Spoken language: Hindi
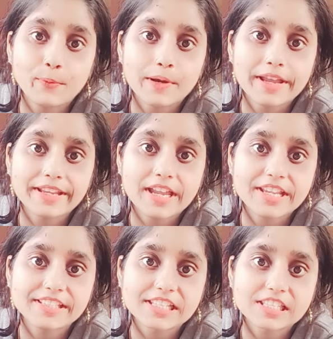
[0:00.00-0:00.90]
हाय
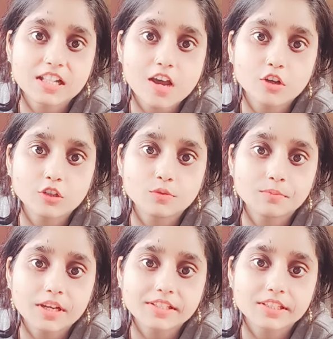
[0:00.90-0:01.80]
गाइज अस्सलाम
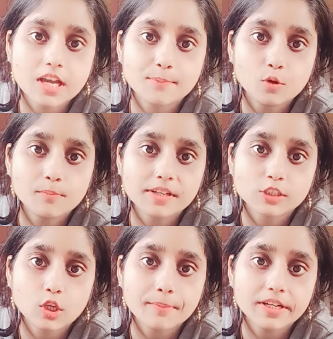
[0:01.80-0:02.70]
वालेकुम कैसे हैं आप लोग
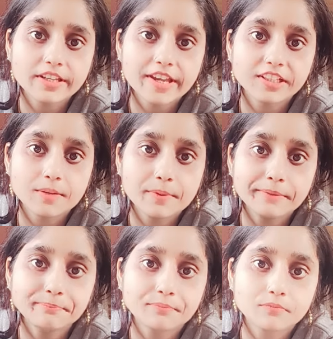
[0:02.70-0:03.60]
मस्त है बढ़िया एकदम
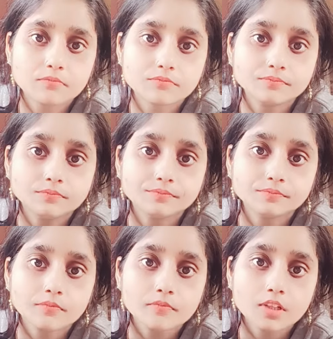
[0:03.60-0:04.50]
है
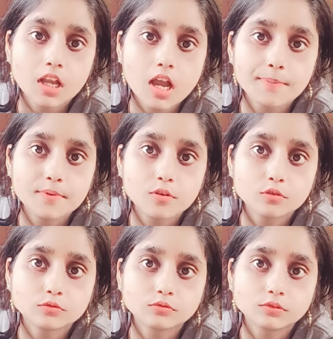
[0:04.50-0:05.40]
आप
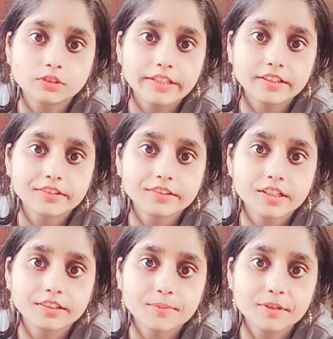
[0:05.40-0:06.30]
लोग ज़्यादा से
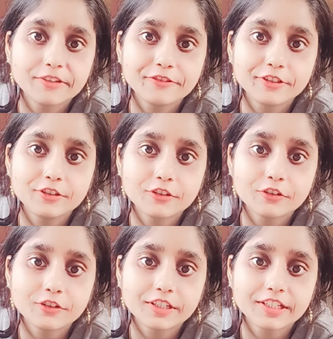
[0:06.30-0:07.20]
ज़्यादा मेरी वीडियो
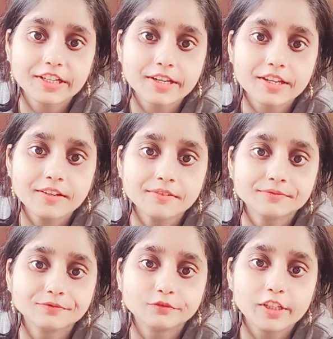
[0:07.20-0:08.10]
को शेयर करें
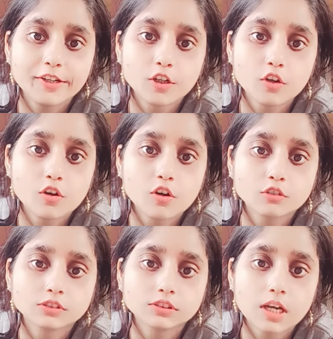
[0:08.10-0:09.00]
फ्रेंड
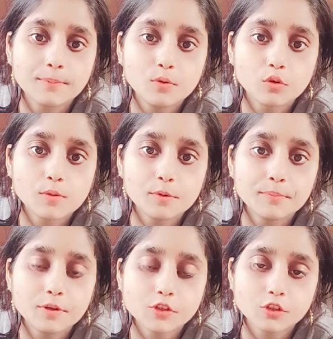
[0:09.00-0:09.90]
लोग आप लोग को
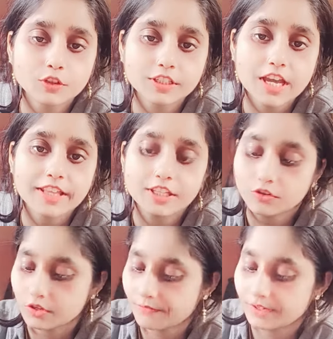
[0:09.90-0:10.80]
बहुत बहुत शुक्रिया है
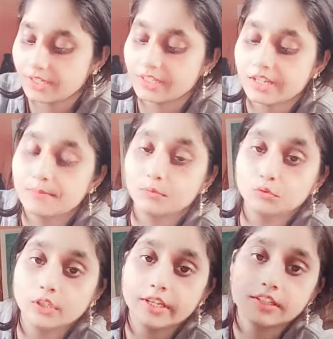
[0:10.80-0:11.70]
देखो ये फ्रेंड ये
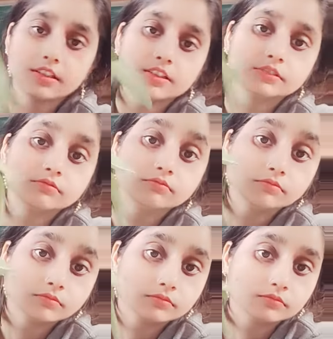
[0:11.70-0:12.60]
अमरूद है
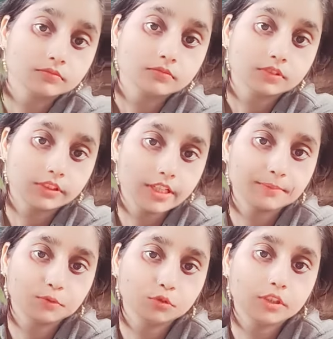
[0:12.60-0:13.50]
ये
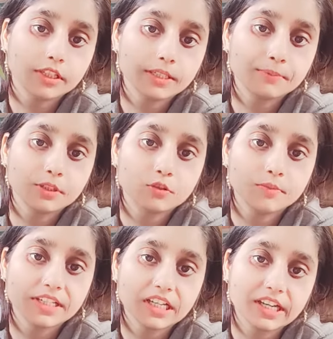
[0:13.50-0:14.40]
अमरूद है अभी को
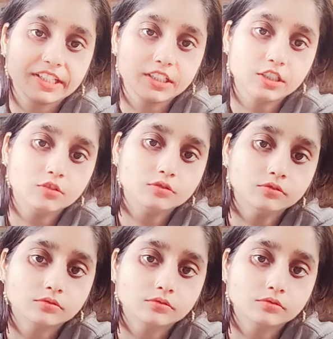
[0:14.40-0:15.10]
मैंने ख़रीदी हूँ